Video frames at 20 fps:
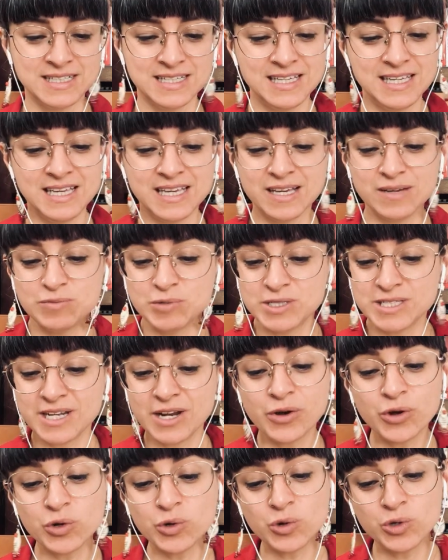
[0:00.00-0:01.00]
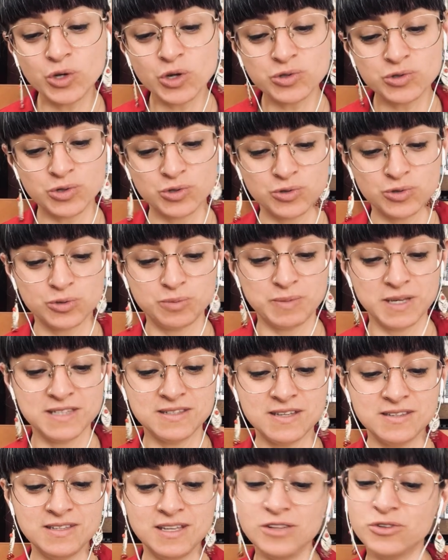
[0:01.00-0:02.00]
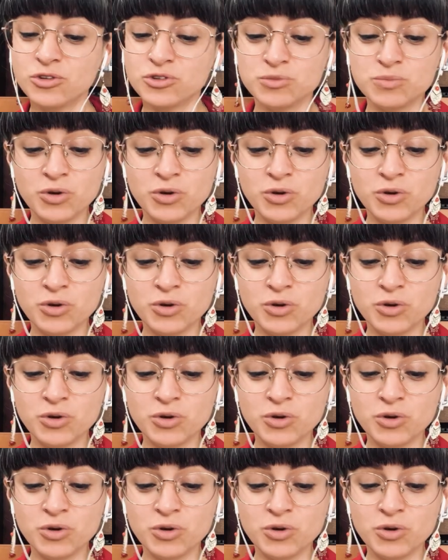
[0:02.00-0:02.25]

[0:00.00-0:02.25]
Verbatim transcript: y que muestren orgullosos sus piececitos